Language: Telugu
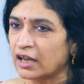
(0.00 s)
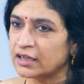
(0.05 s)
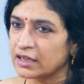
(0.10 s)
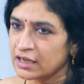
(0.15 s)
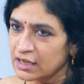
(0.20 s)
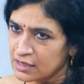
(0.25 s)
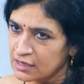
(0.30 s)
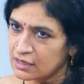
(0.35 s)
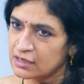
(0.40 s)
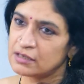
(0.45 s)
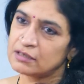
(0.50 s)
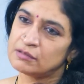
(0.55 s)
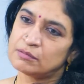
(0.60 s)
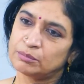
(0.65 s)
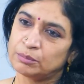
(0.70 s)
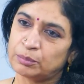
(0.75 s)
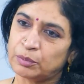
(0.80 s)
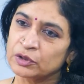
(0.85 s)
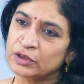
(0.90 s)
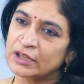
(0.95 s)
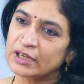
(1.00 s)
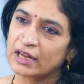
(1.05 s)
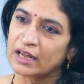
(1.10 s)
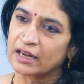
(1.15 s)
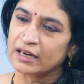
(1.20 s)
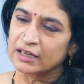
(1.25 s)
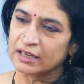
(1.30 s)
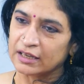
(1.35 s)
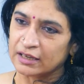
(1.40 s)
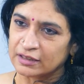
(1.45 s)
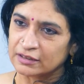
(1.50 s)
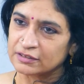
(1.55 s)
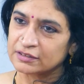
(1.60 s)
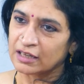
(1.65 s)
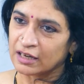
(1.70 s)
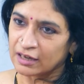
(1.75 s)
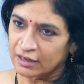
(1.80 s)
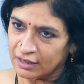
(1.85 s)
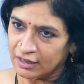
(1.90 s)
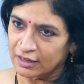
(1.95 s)
అది పొందడానికి
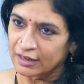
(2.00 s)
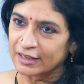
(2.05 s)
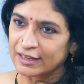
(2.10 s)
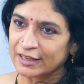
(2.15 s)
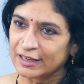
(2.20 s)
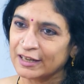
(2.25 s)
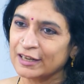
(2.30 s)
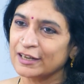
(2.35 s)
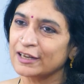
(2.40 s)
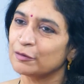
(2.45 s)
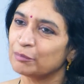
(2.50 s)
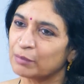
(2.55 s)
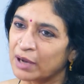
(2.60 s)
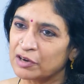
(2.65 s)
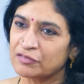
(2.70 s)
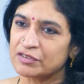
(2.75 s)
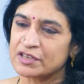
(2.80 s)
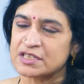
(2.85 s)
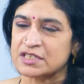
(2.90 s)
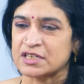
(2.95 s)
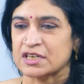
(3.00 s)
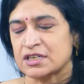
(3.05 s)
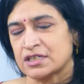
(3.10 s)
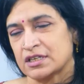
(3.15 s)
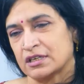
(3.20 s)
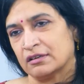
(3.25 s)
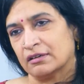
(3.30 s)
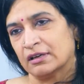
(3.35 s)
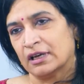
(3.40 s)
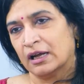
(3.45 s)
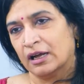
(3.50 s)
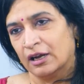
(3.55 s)
జరగడానికి మేనిఫెస్టేషన్